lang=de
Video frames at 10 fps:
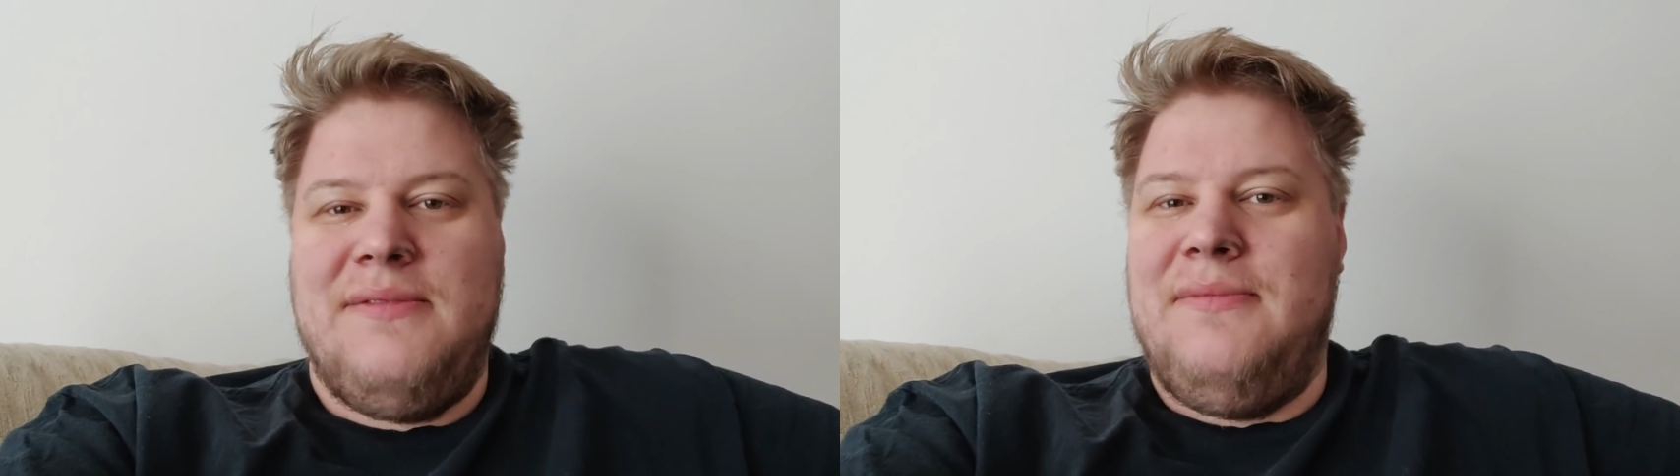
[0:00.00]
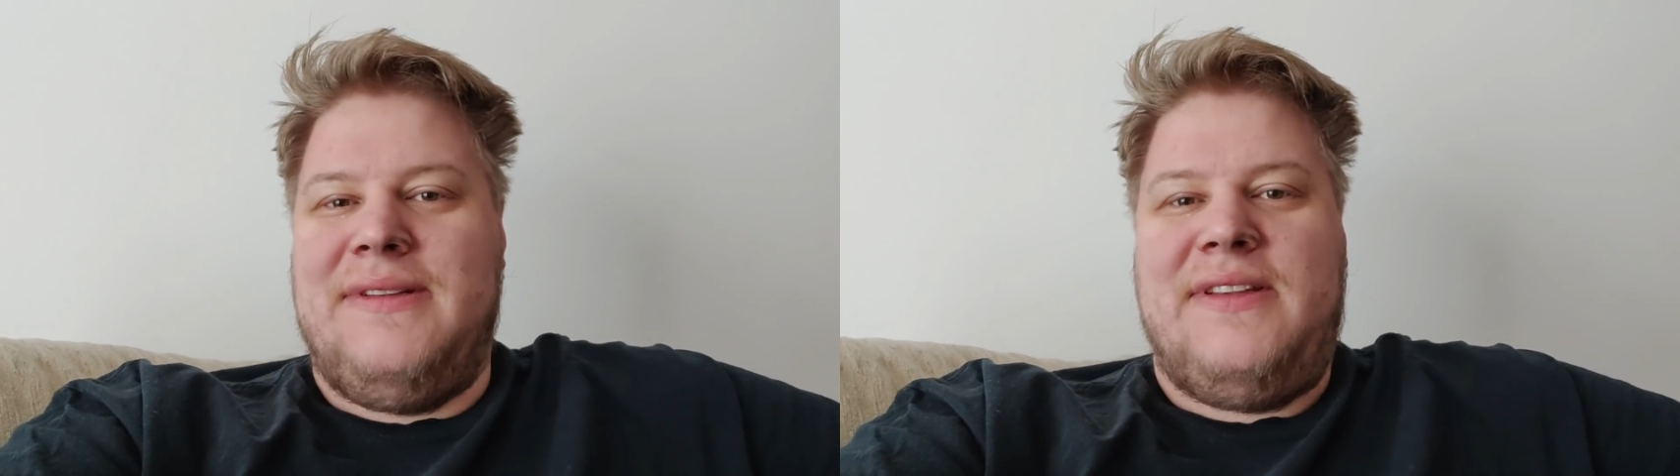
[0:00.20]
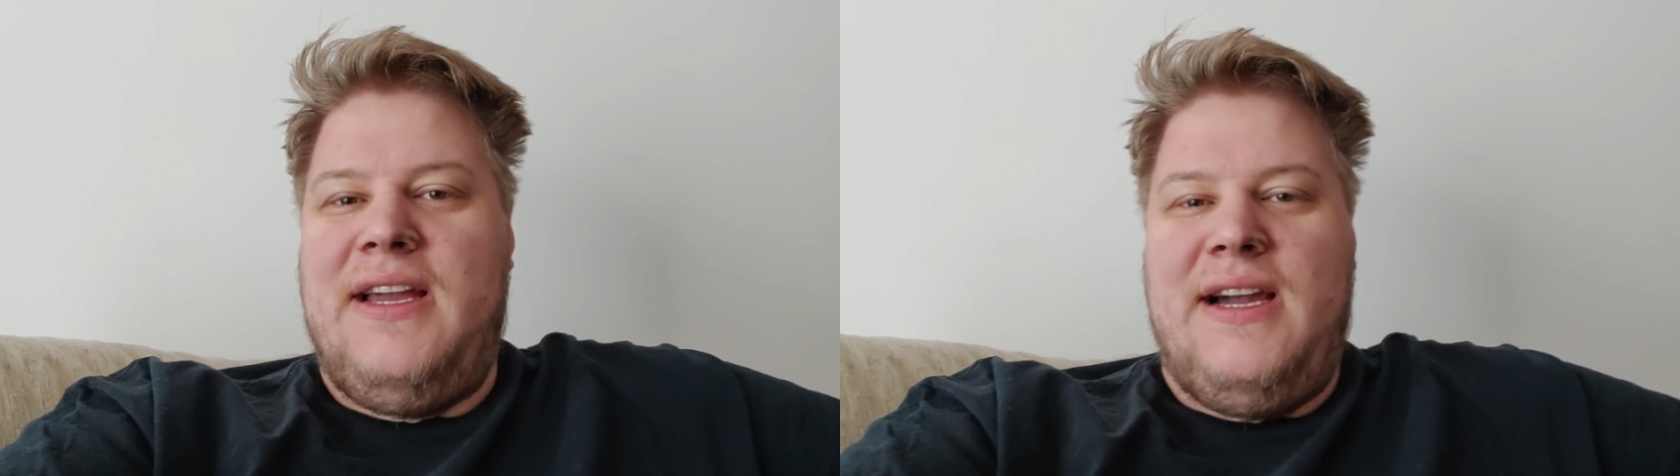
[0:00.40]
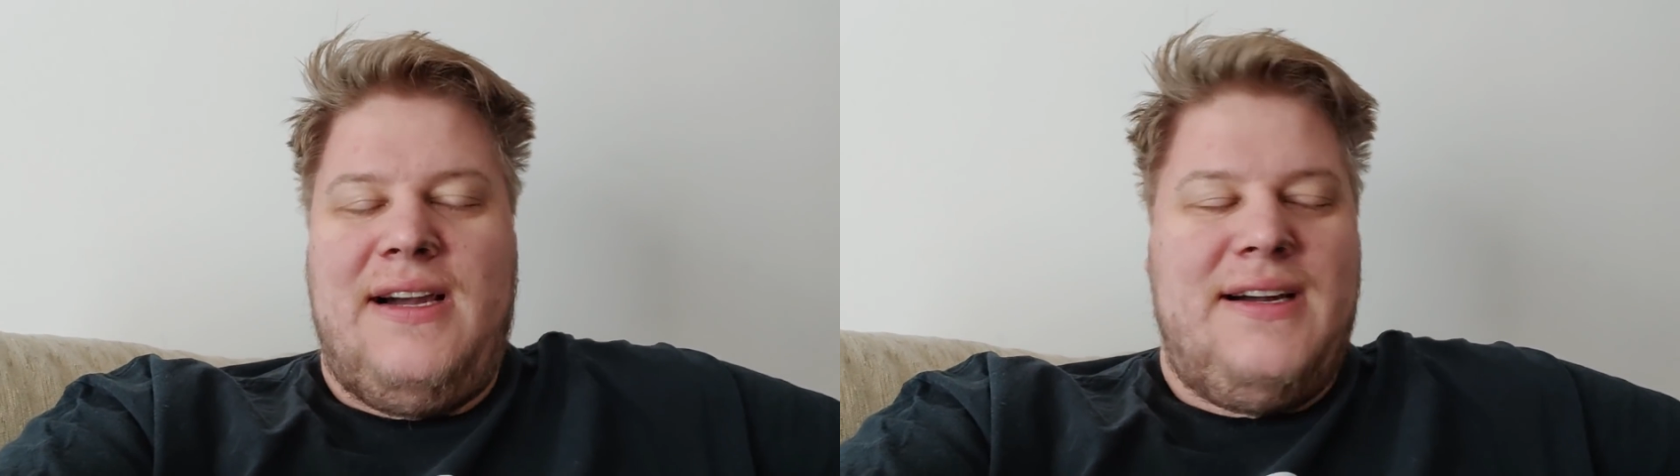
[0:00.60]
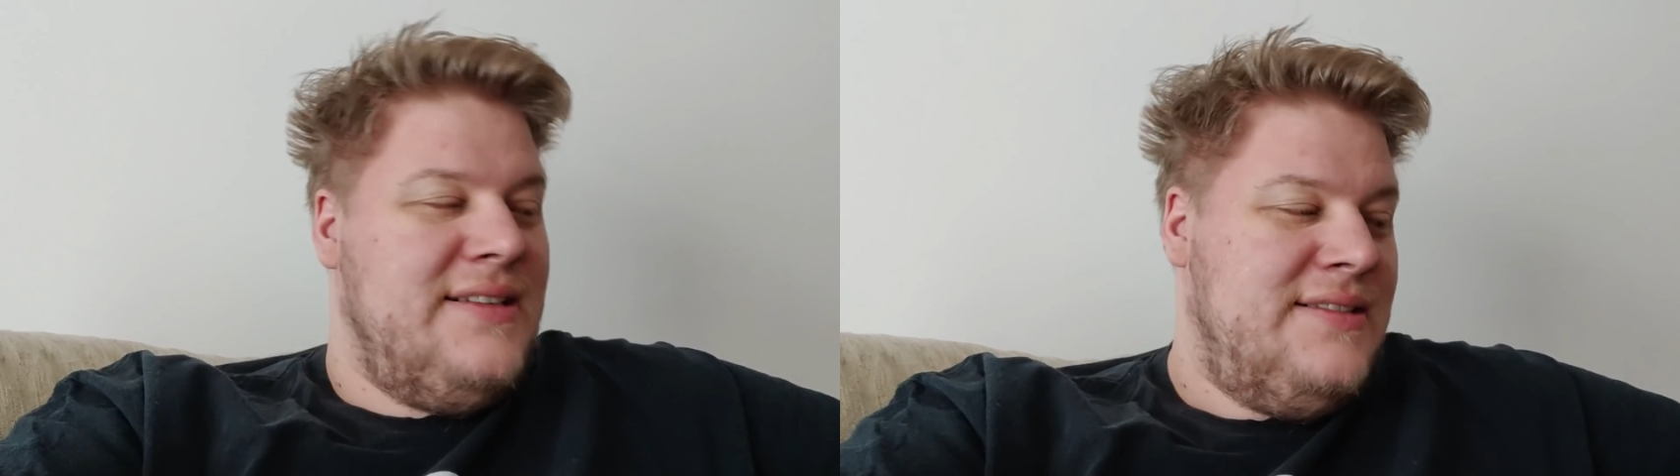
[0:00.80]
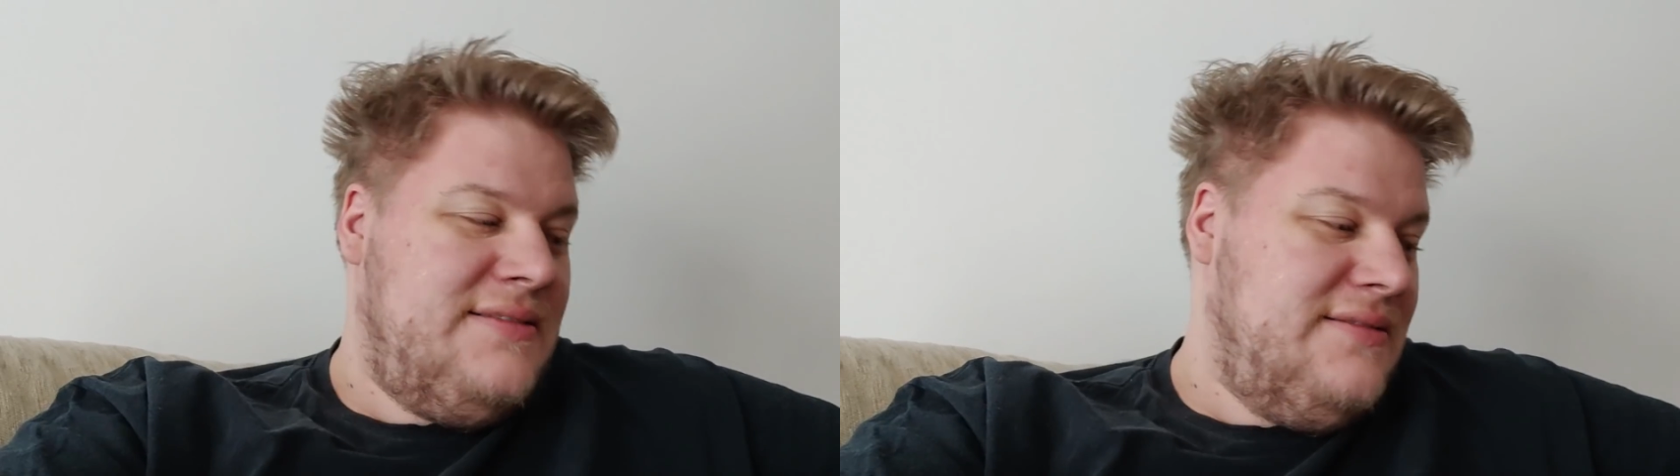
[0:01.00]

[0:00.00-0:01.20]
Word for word: mit der